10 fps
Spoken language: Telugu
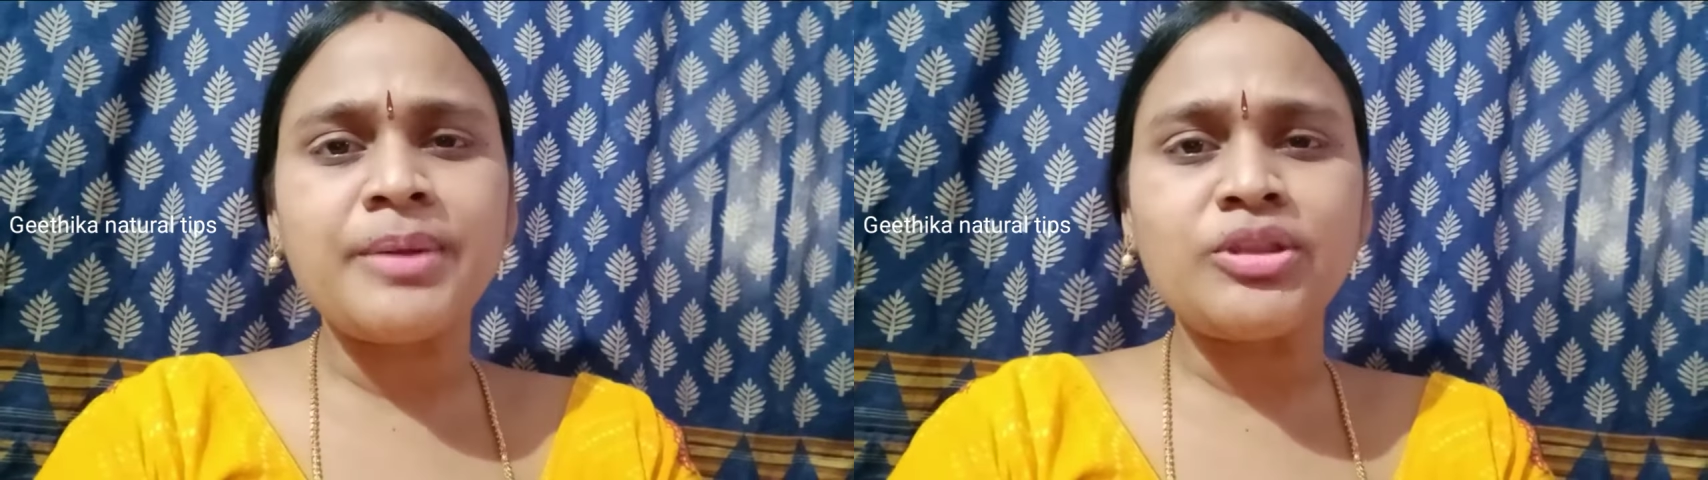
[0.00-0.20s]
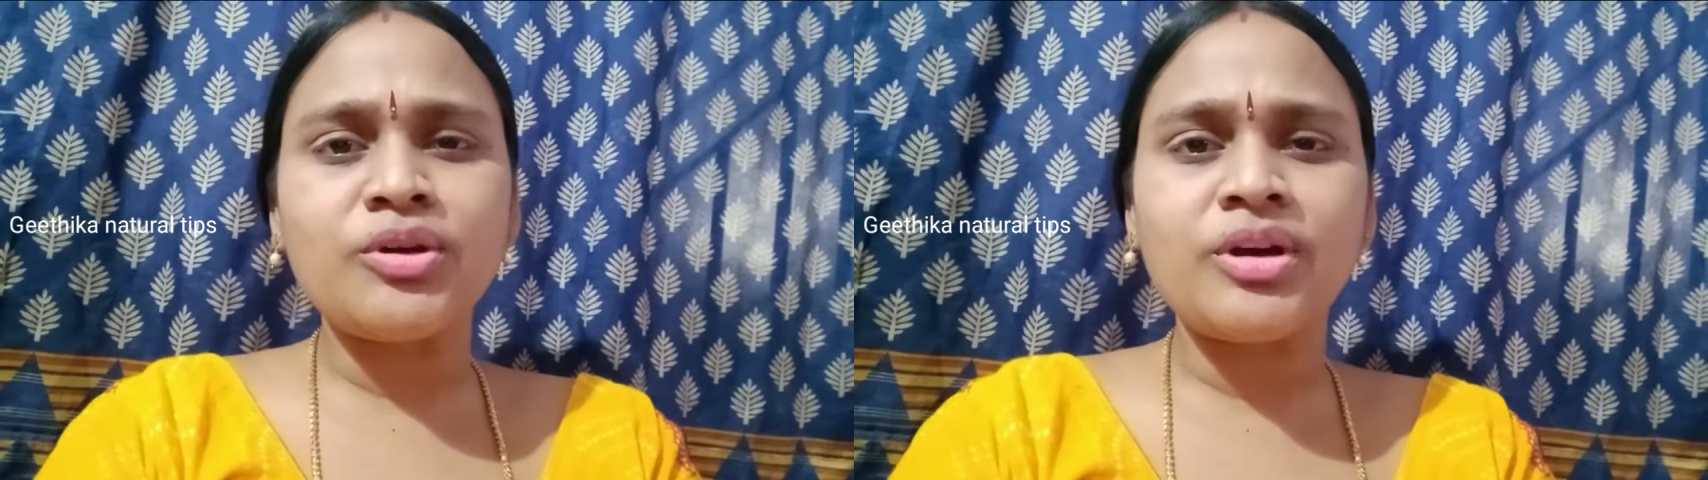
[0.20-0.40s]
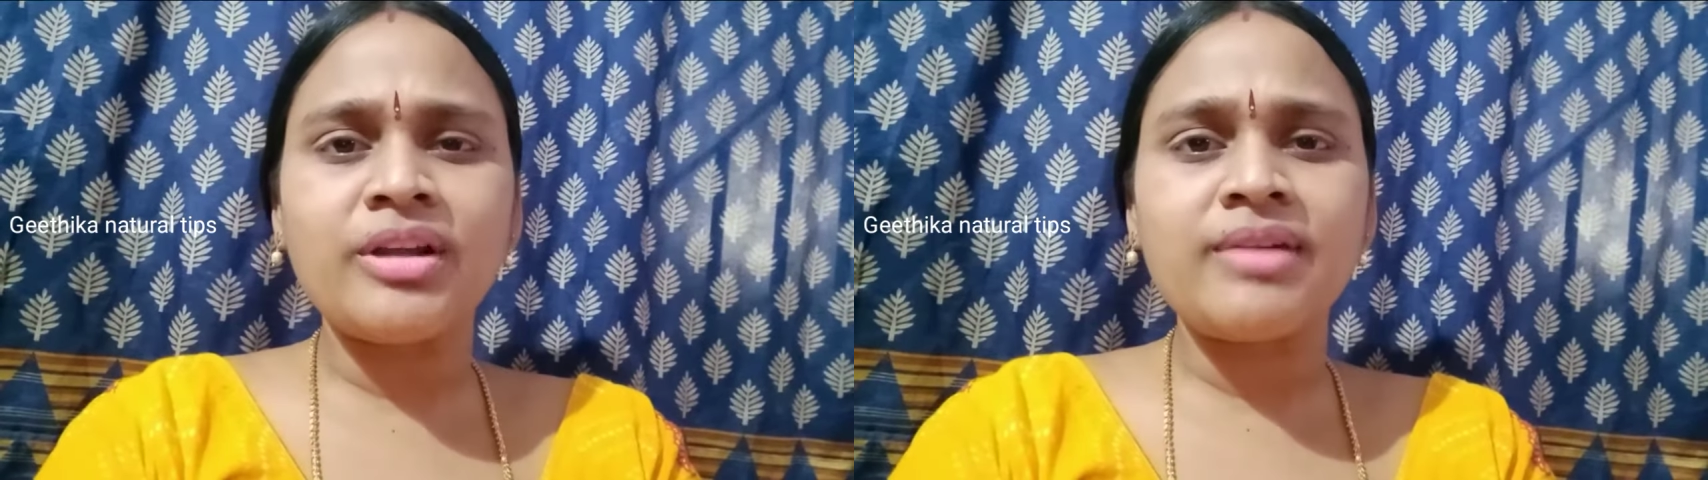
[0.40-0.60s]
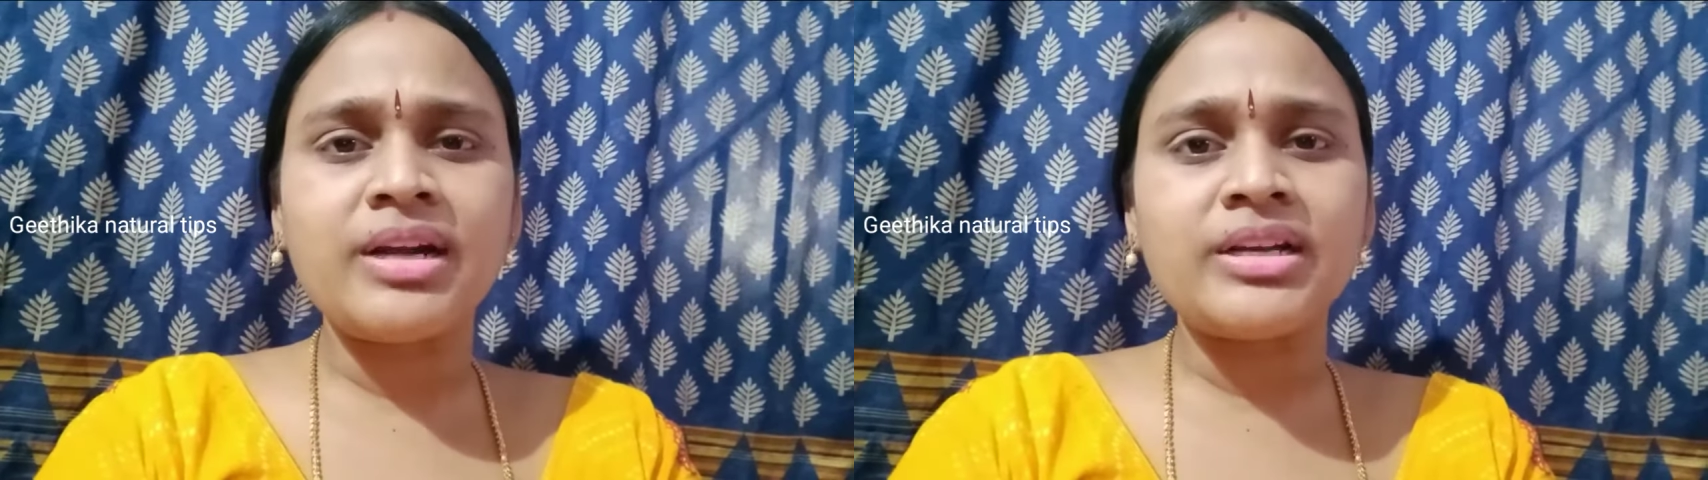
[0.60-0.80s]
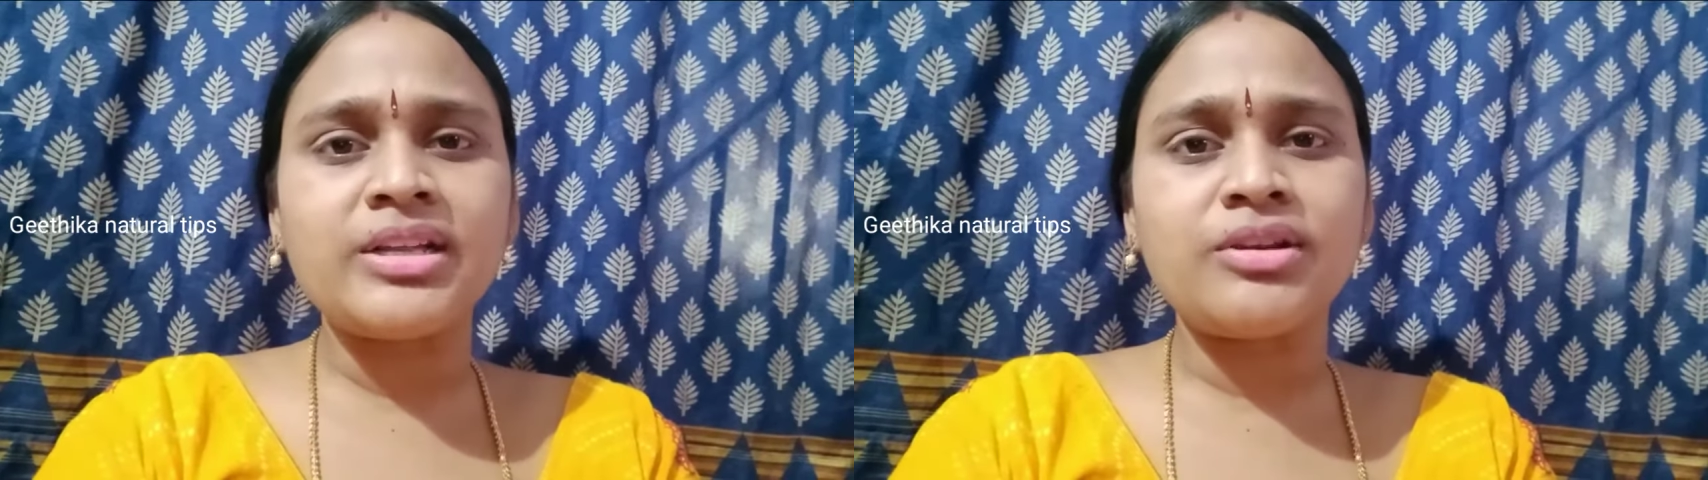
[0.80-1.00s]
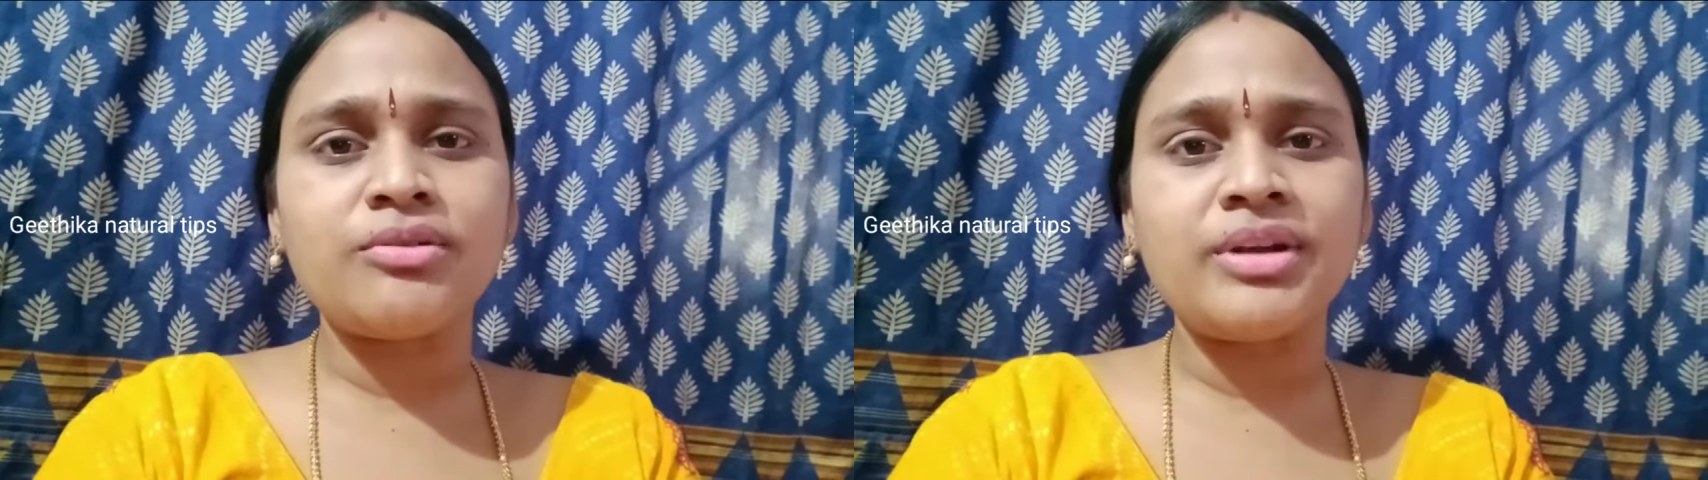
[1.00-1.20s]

ప్రతి ఒక్కరి వంటగదిలో